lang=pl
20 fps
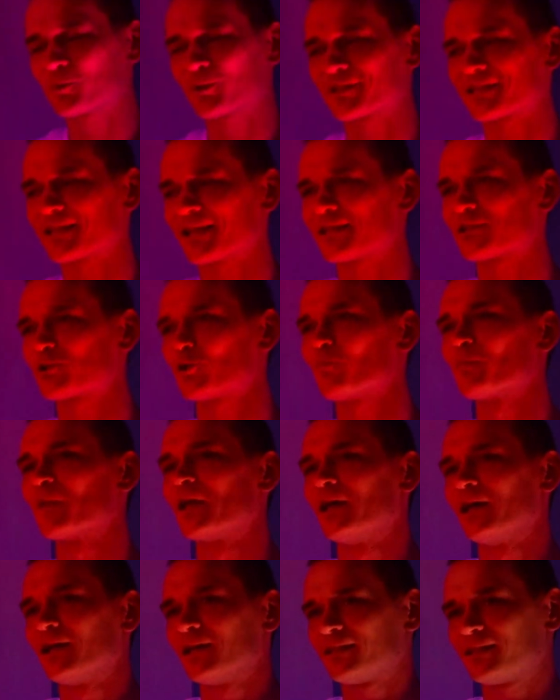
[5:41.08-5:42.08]
procesu.
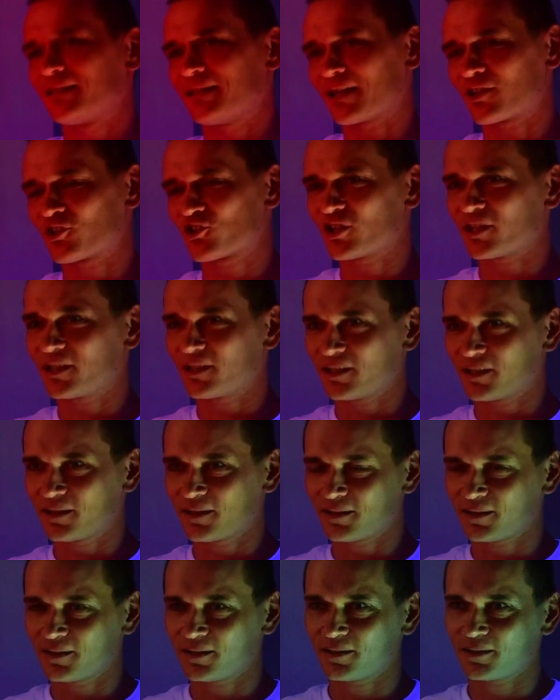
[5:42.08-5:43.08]
Także
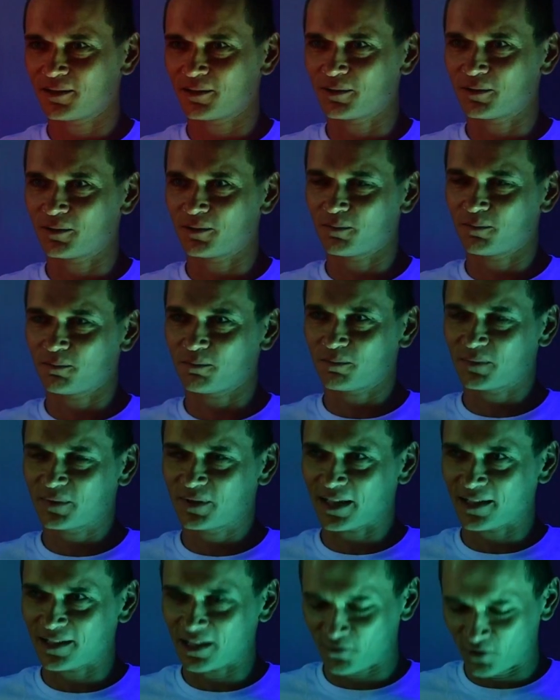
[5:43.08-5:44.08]
y,
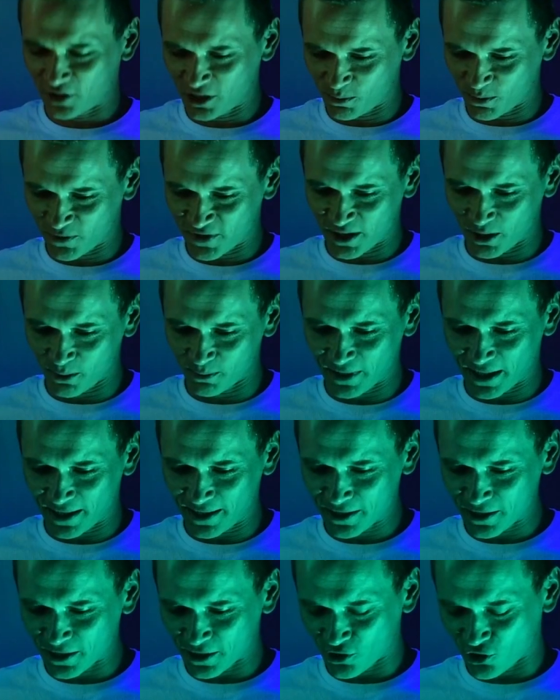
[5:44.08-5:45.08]
te grafiki powstają
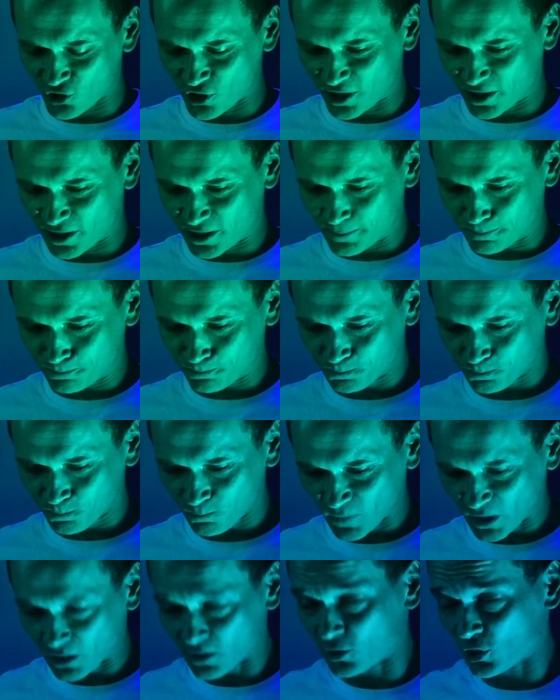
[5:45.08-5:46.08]
tak, że
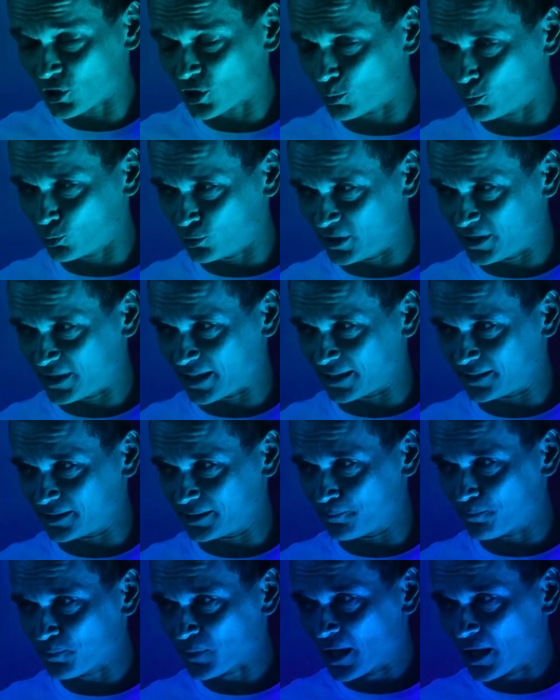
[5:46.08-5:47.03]
to są unikaty.